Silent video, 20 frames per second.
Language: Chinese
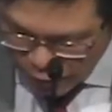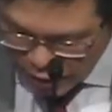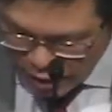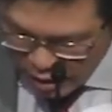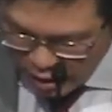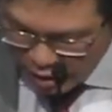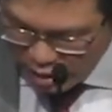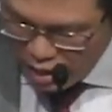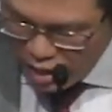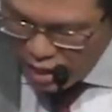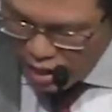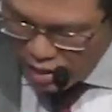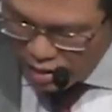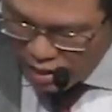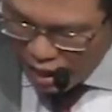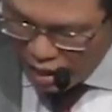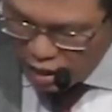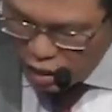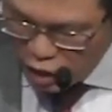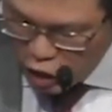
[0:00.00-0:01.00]
中间那
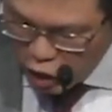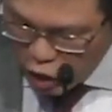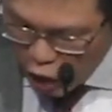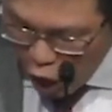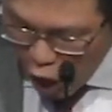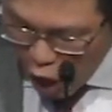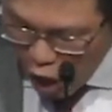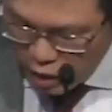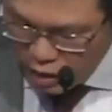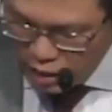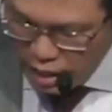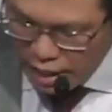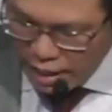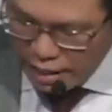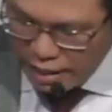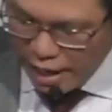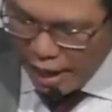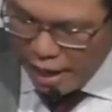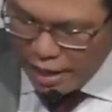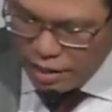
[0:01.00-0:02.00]
一段呢，他说
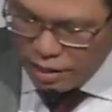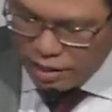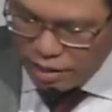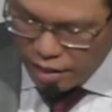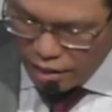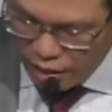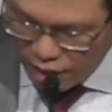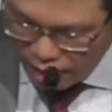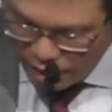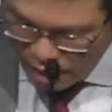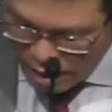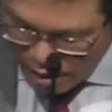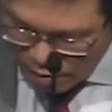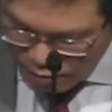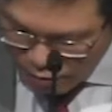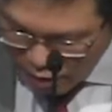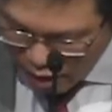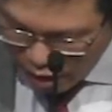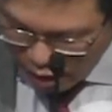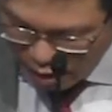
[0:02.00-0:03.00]
到现在
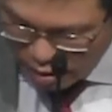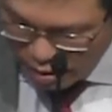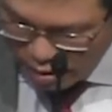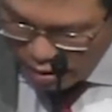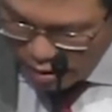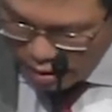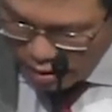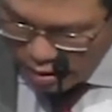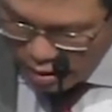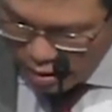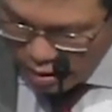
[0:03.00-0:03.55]
仍要救